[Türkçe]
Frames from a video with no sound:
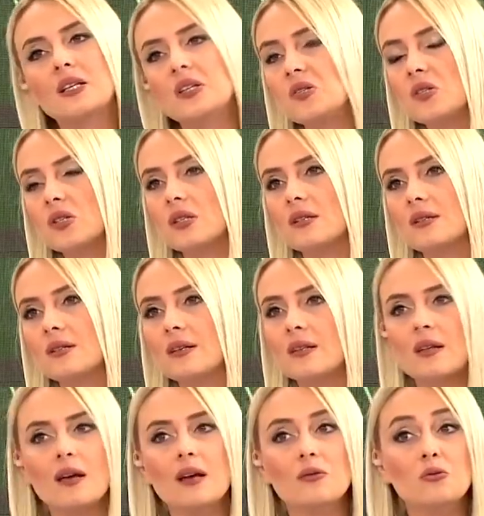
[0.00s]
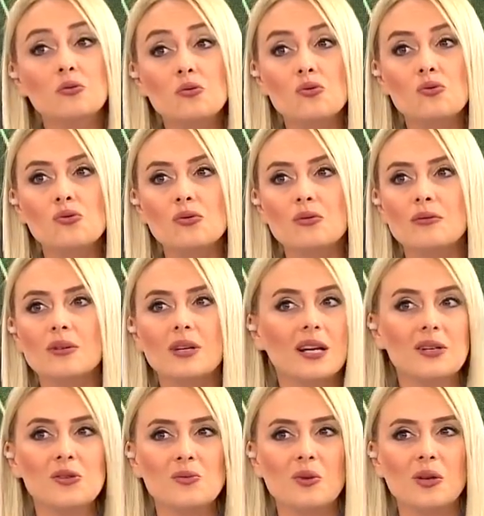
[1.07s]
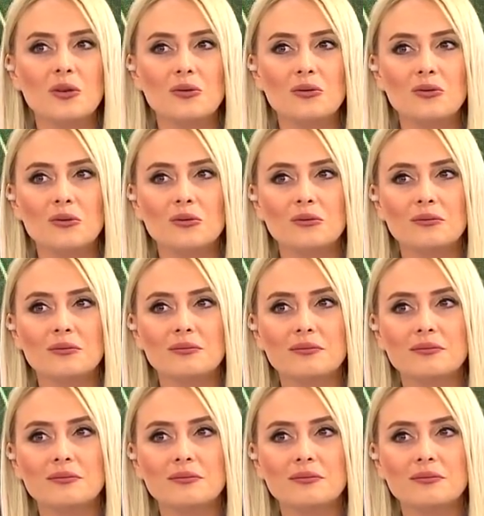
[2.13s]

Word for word: ikinci ya da üçüncü kaleci mi arıyordu?